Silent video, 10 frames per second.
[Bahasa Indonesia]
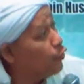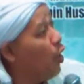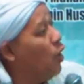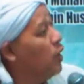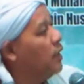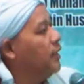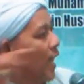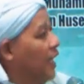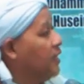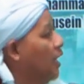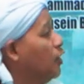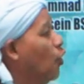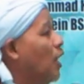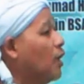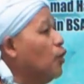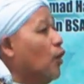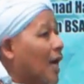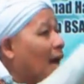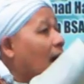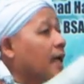Nyontoh yang ente idolakan
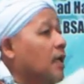orang